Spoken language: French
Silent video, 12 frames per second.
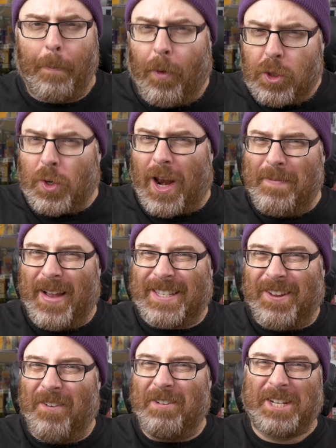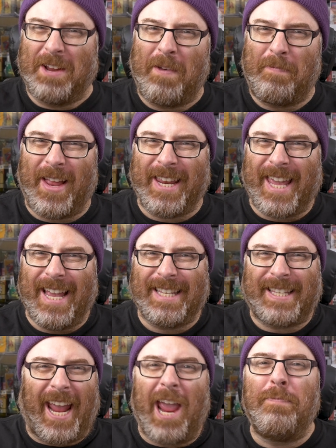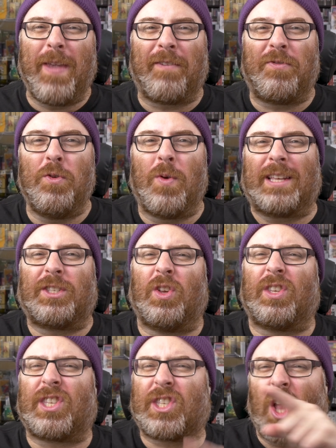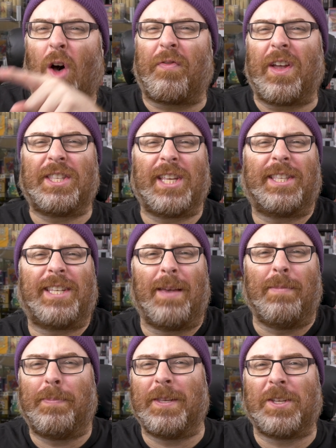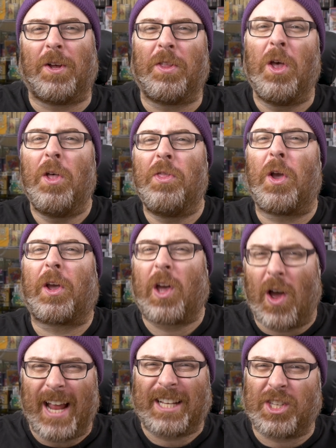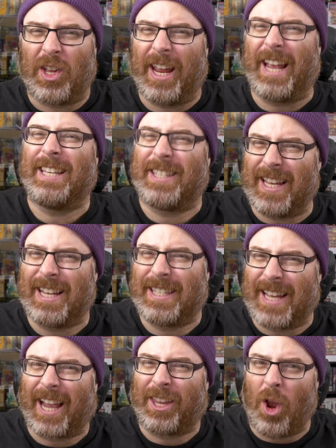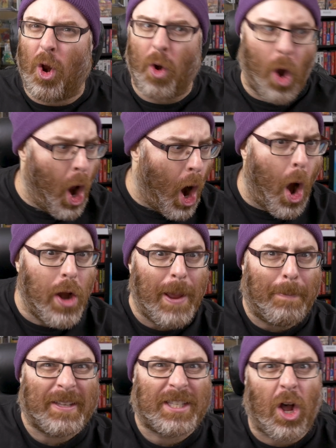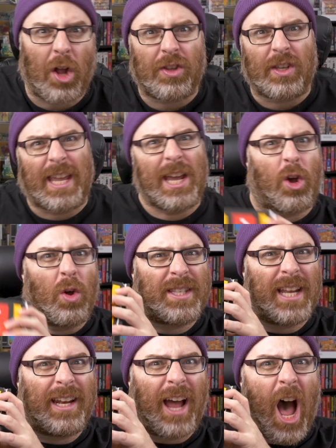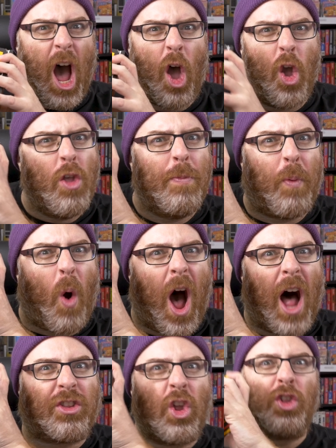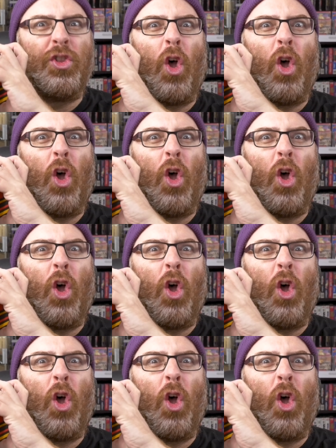Bonjour la maison, je m'appelle Guise et bienvenue à ce 127e épisode de Collectionner, c'est sérieux! Un épisode qui contiendra une boîte